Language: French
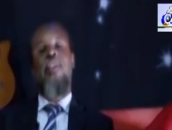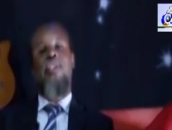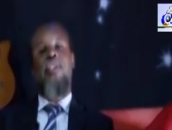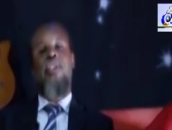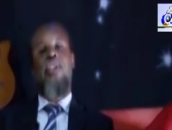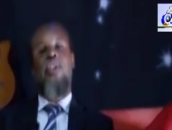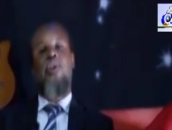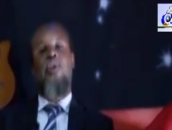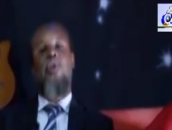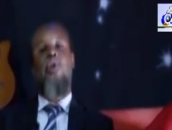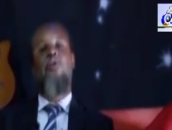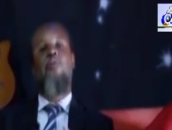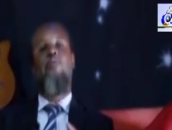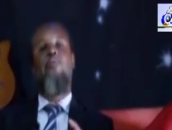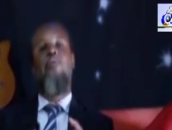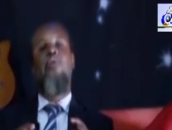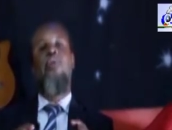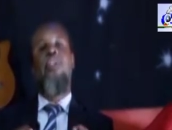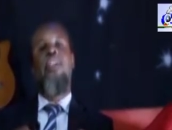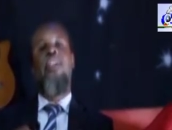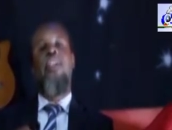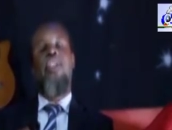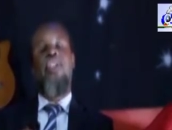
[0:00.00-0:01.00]
sacerdotes
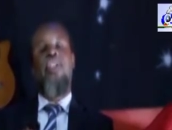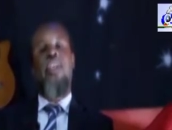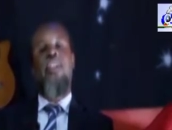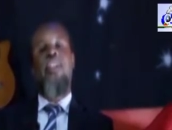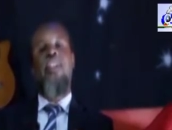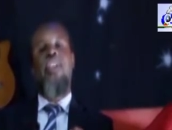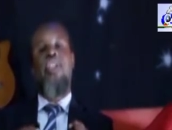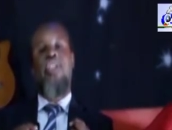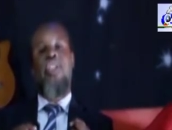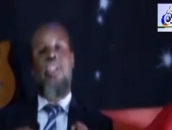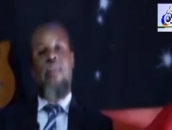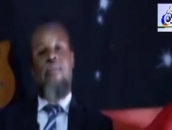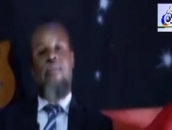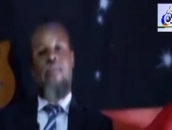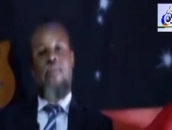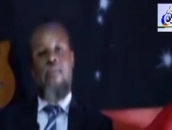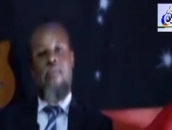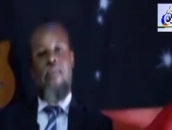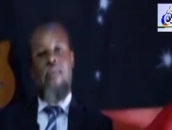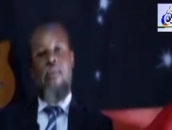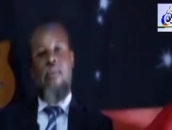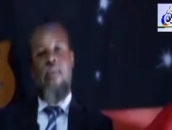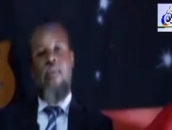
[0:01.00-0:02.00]
pour diriger des
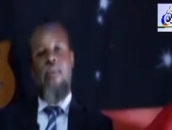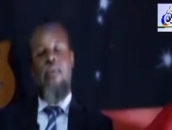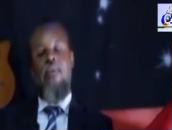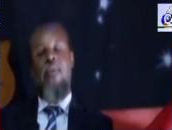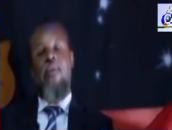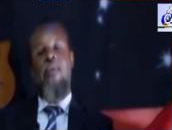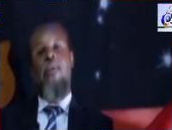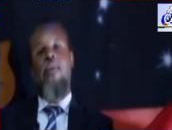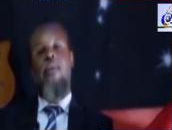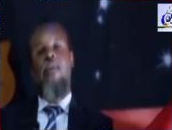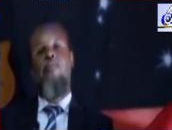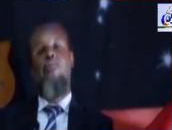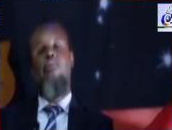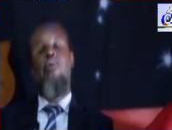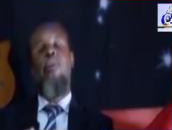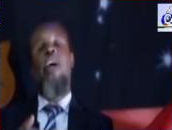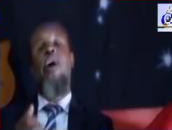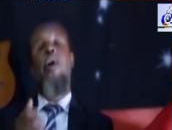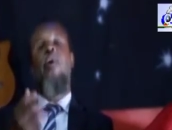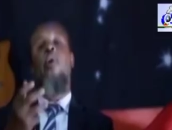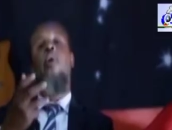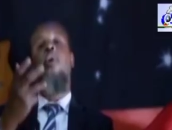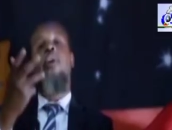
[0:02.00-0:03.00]
chefs, pour
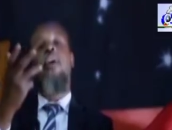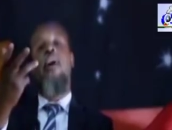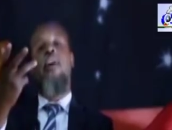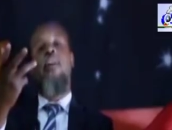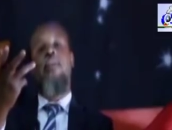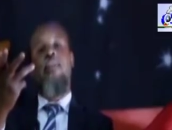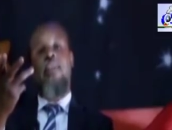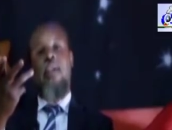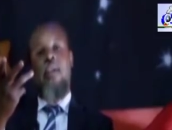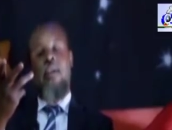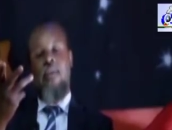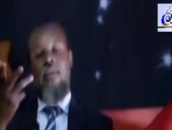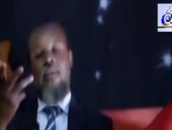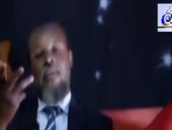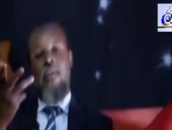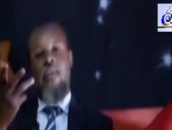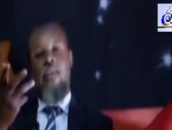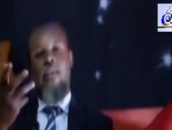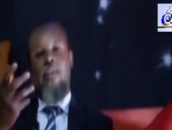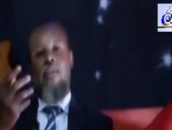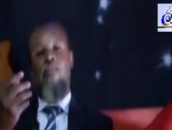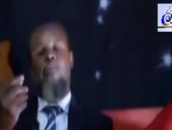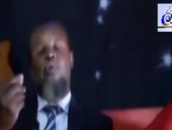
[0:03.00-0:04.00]
les orienter,
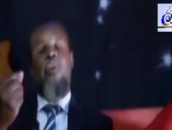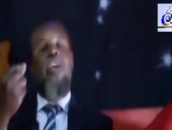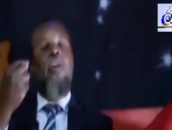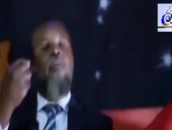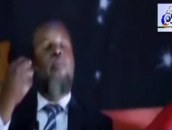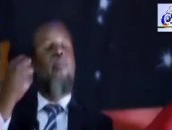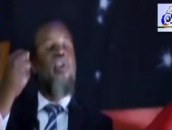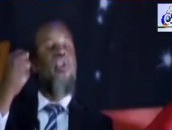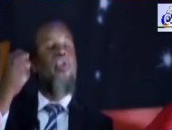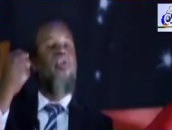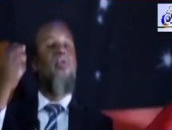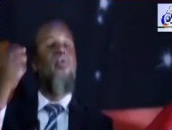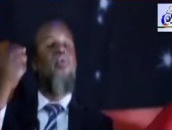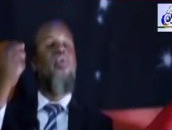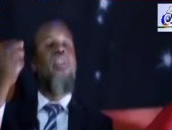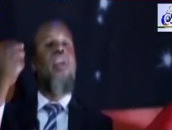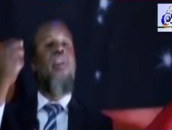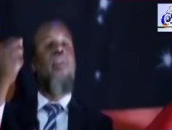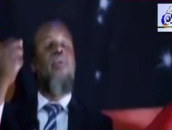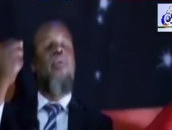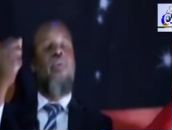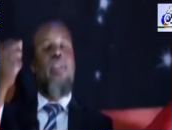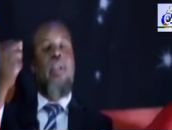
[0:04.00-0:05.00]
pour qu'ils puissent
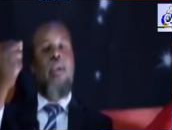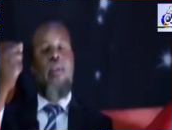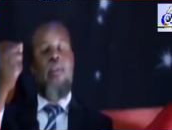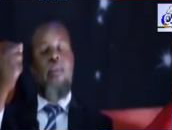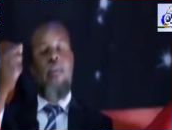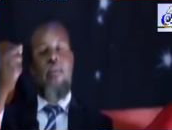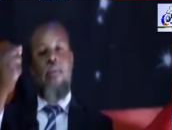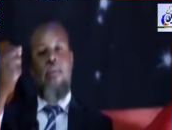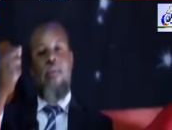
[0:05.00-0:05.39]
nous écouter.